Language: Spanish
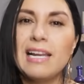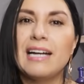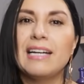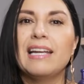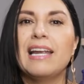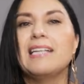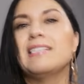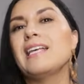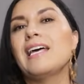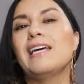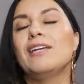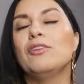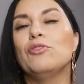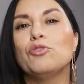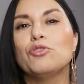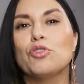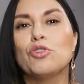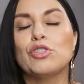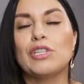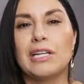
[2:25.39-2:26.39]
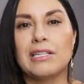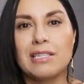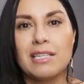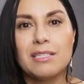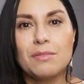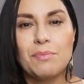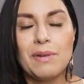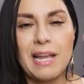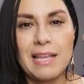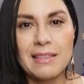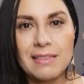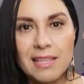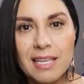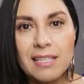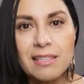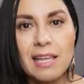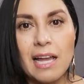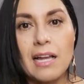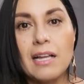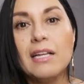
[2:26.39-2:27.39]
la grasa de nosotras es
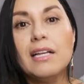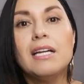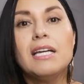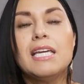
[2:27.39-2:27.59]
blandita